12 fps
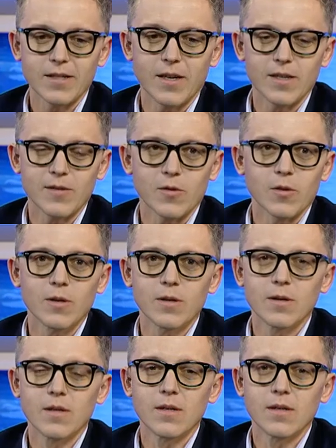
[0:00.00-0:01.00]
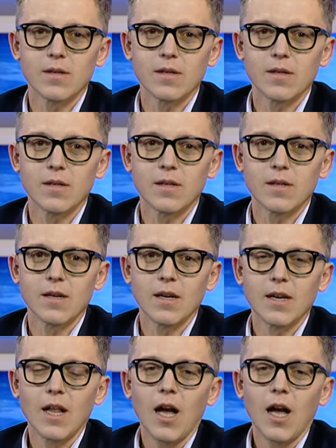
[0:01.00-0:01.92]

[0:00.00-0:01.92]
здравствуй. Здравствуйте.